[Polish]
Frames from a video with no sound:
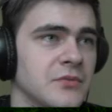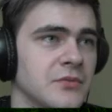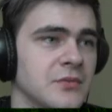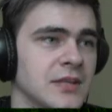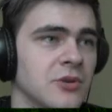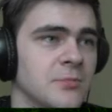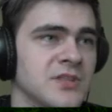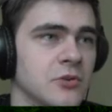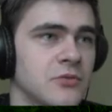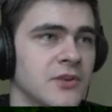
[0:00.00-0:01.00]
y, taki
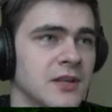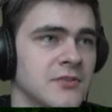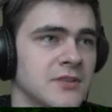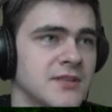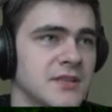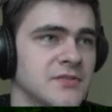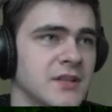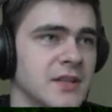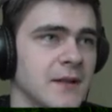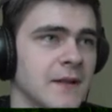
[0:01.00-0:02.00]
obszarówka to jest tak
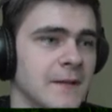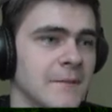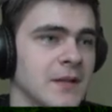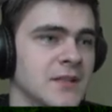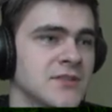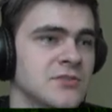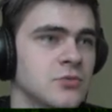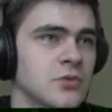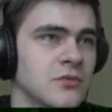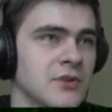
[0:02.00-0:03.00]
zwana,
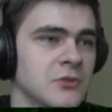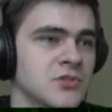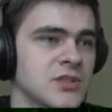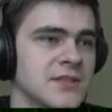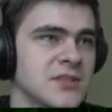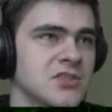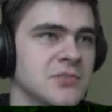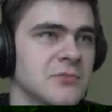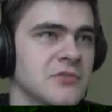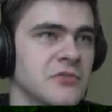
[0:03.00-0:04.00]
stunował, czyli
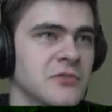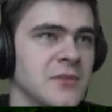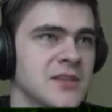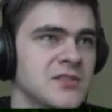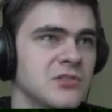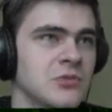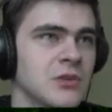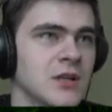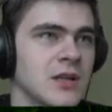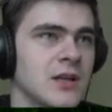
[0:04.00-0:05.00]
zatrzymywał w
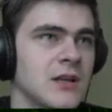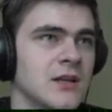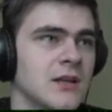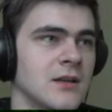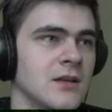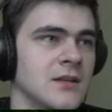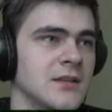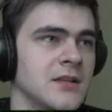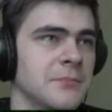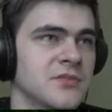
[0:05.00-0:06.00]
miejscu e,
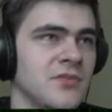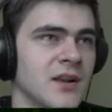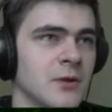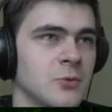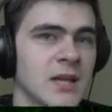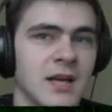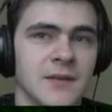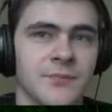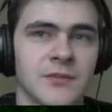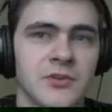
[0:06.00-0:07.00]
i nie pozwalał
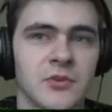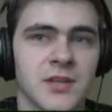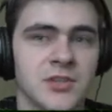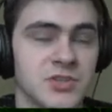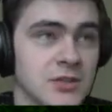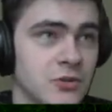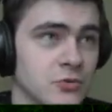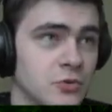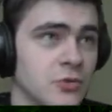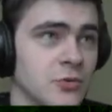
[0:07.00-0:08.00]
na wykonanie żadnego
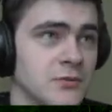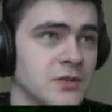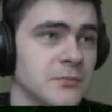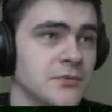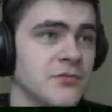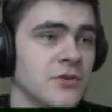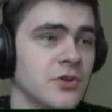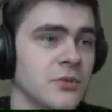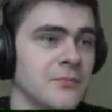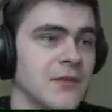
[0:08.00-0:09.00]
ruchu tym
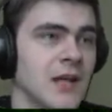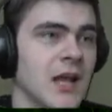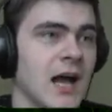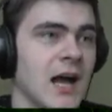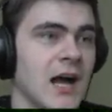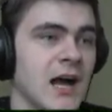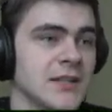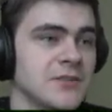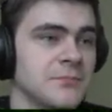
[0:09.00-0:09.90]
potworkom, a